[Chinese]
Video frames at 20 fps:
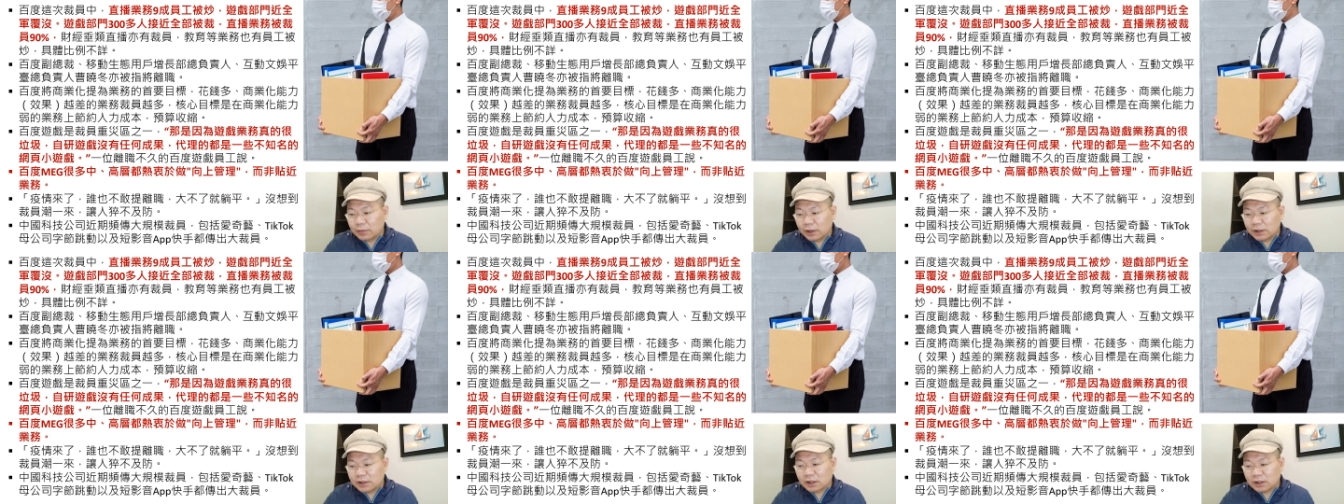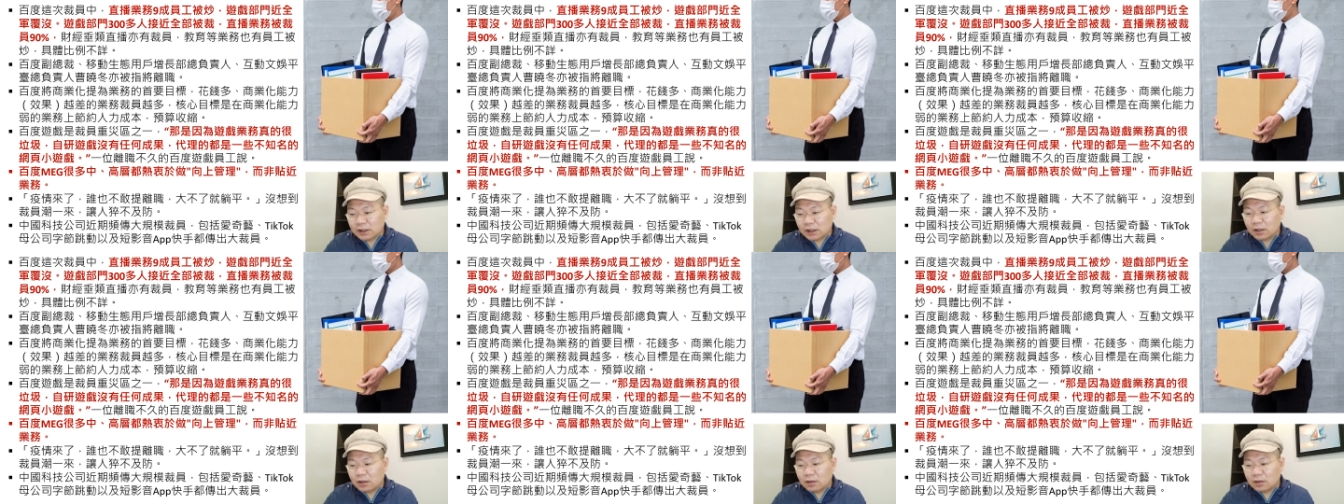没
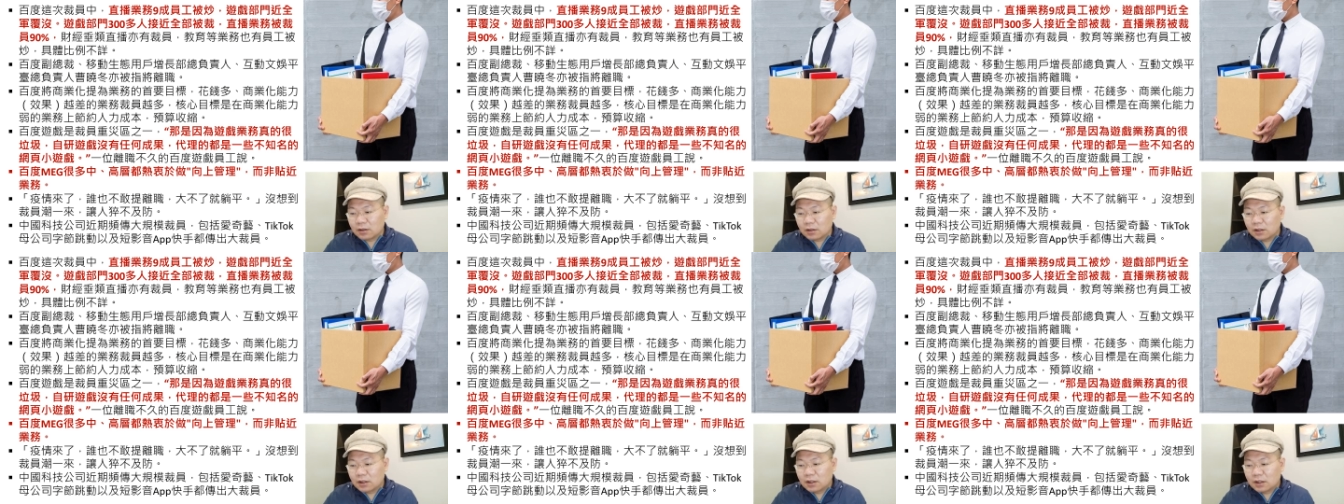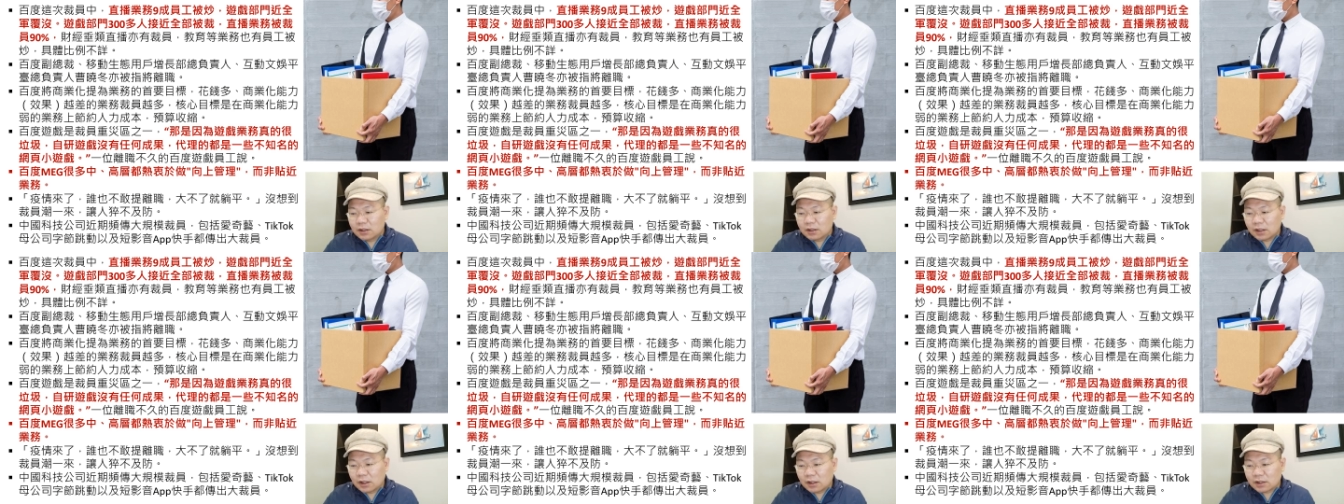想到
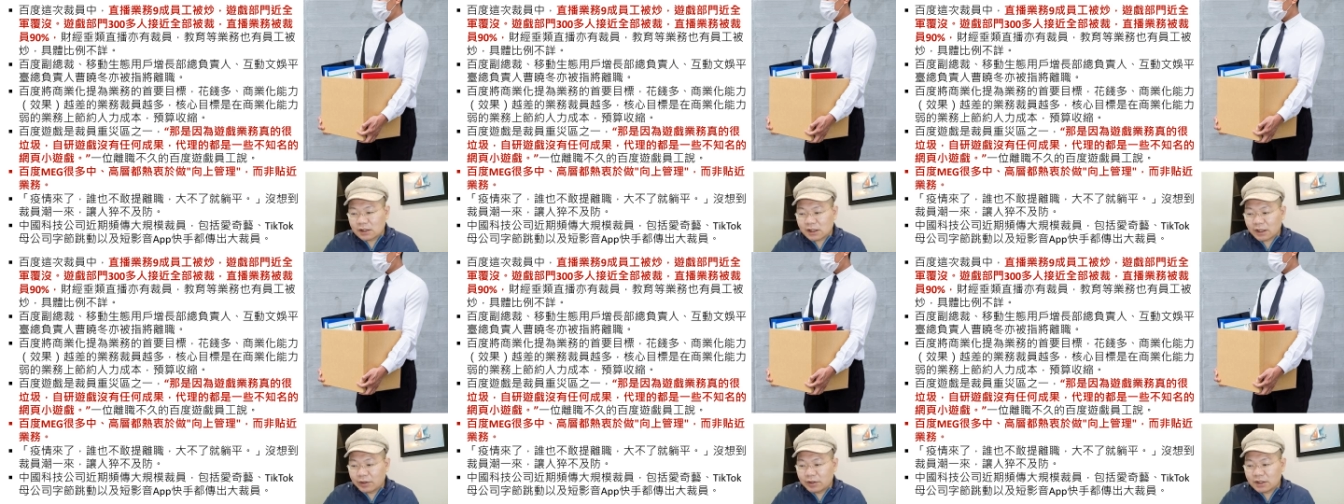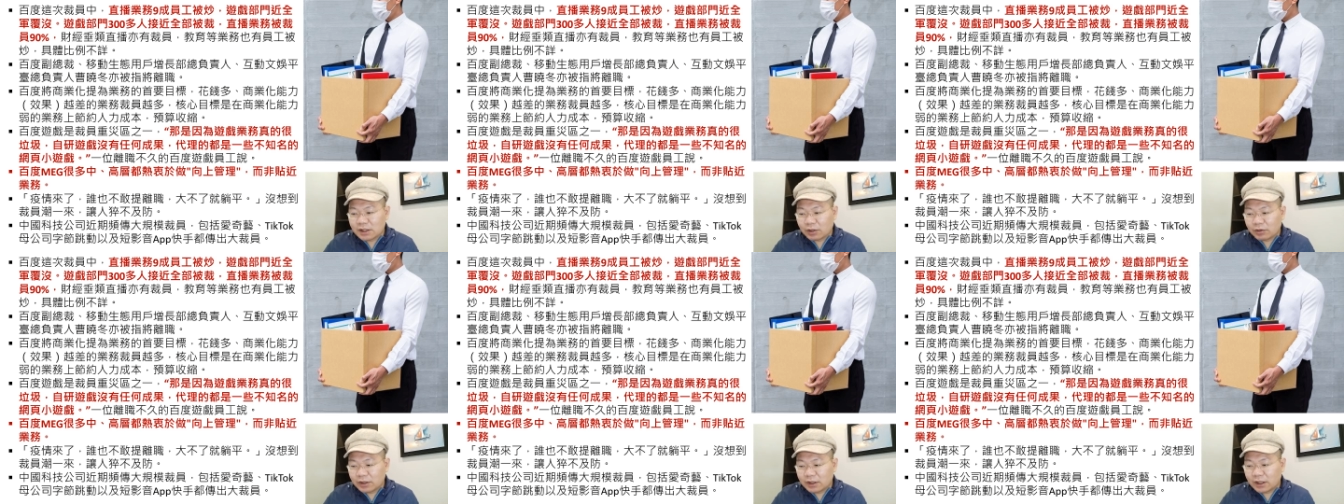啊，裁员
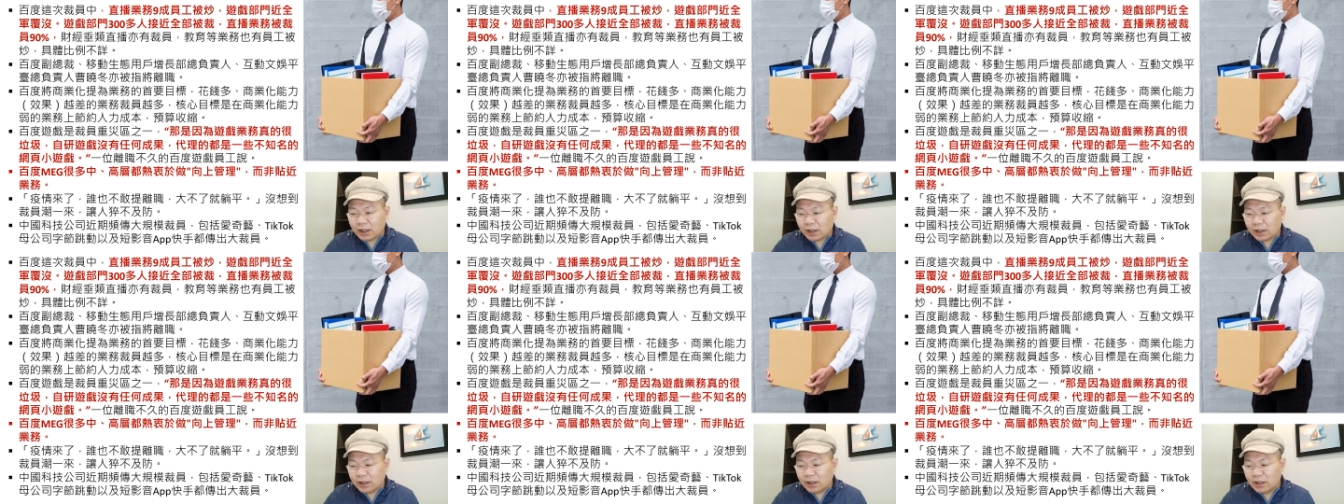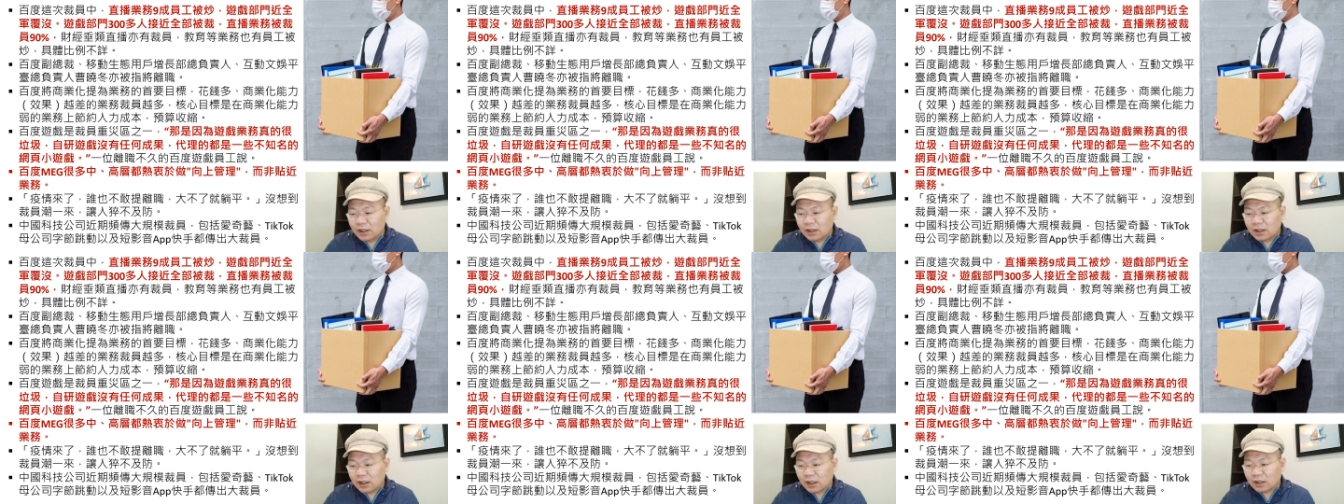潮一来，
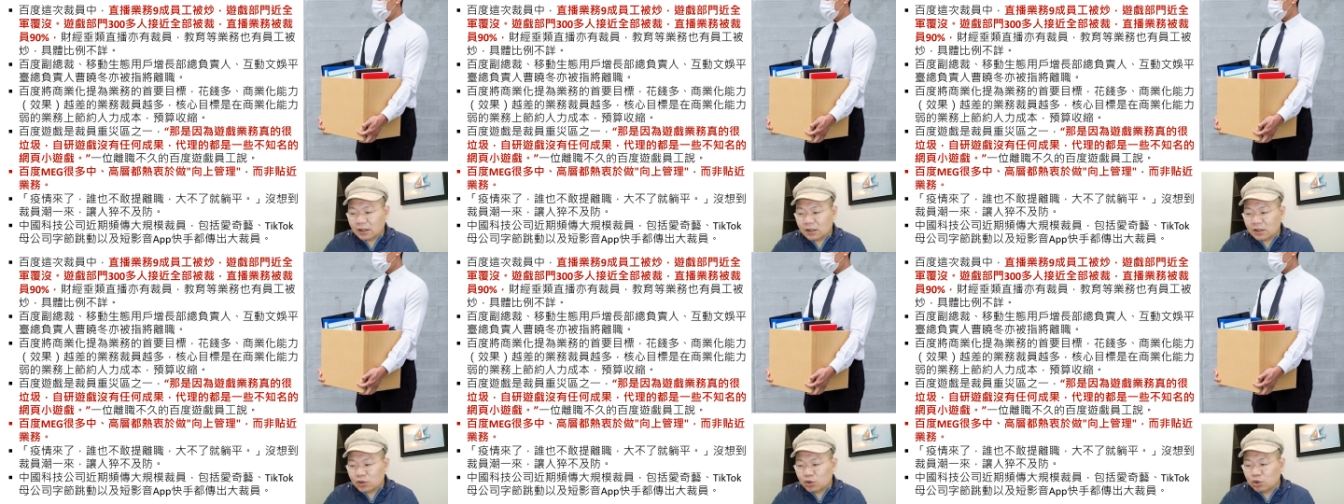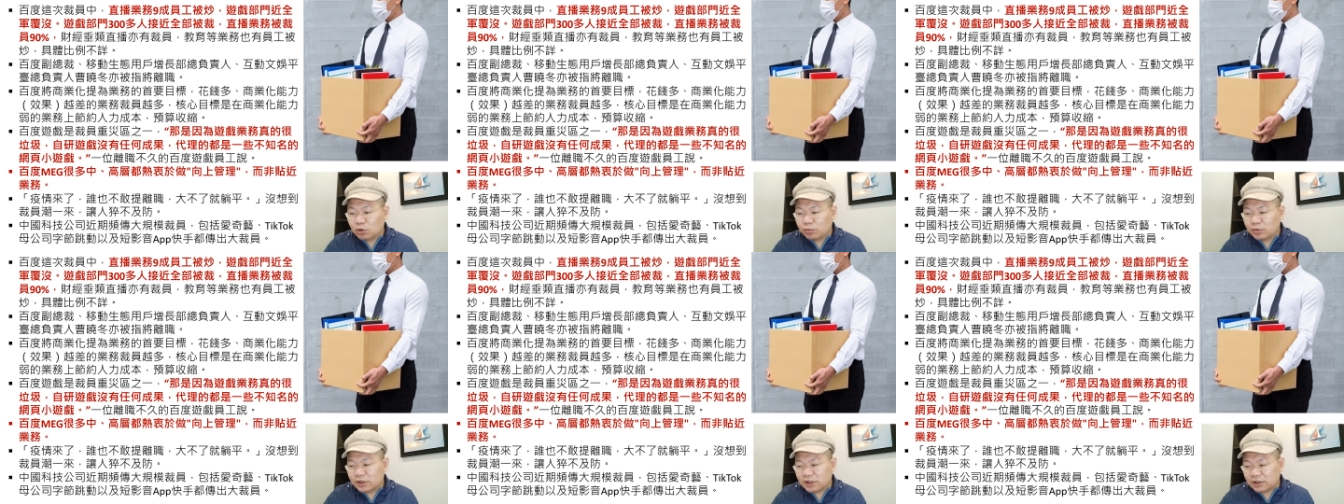让人
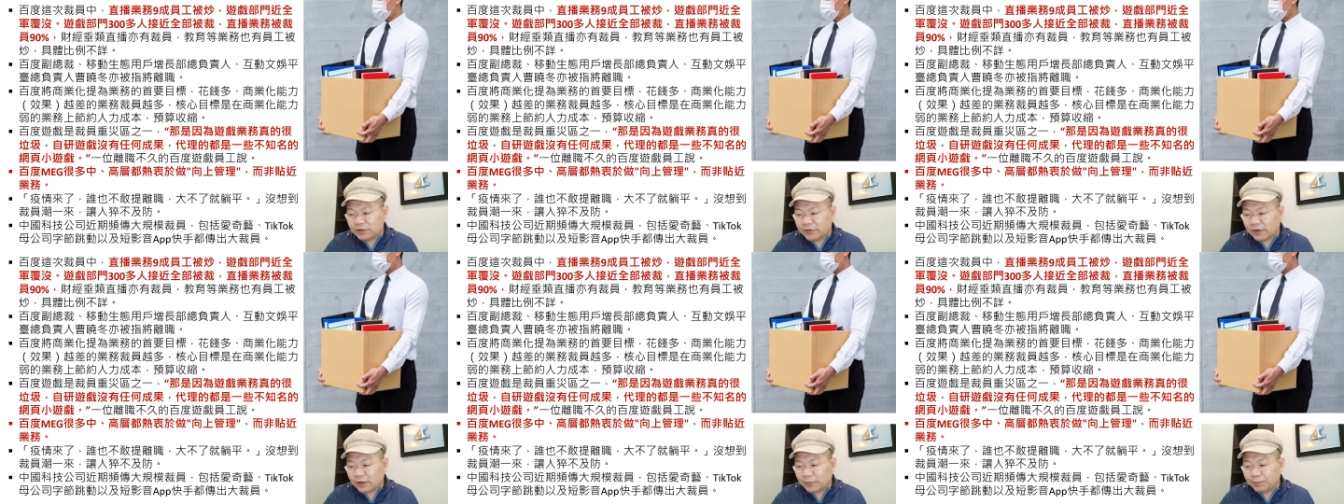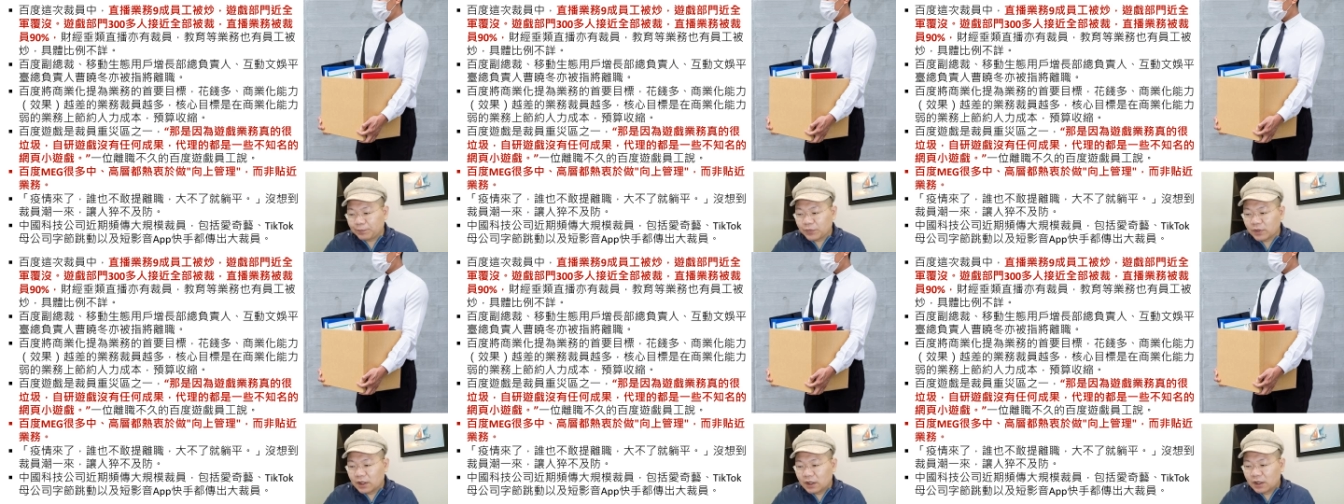猝不及防。
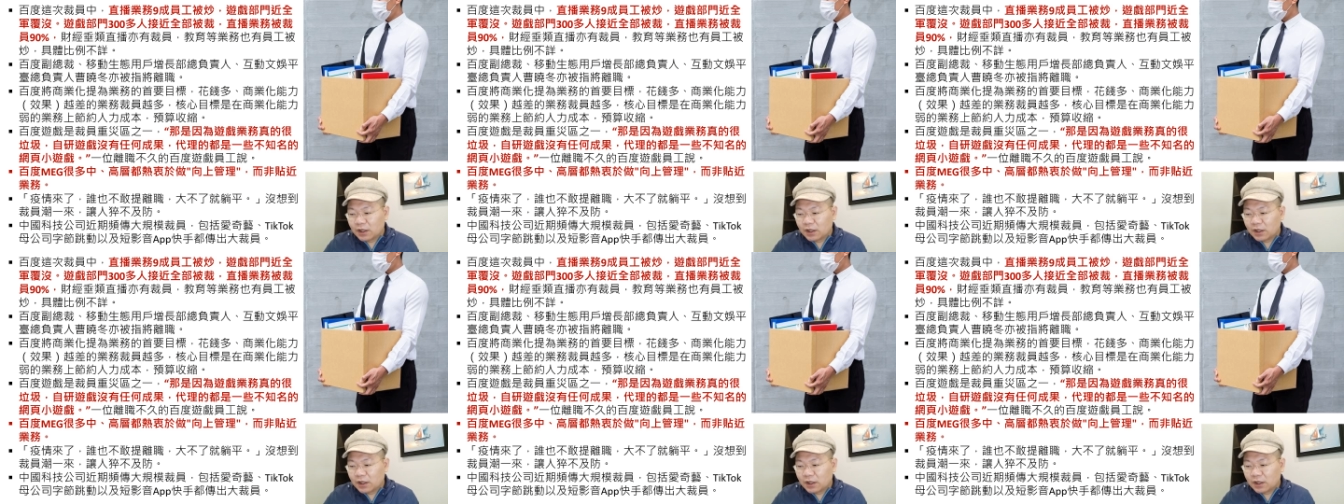